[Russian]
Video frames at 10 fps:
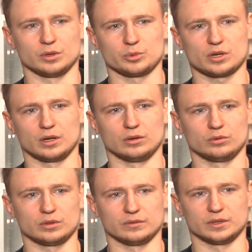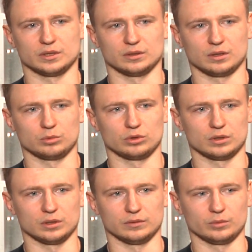не опускали руки, все
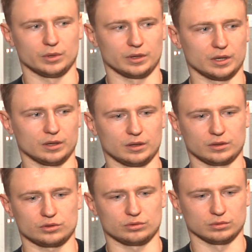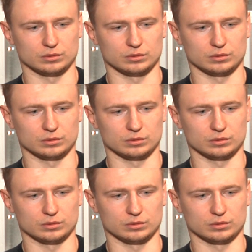работали, выполняли тактику.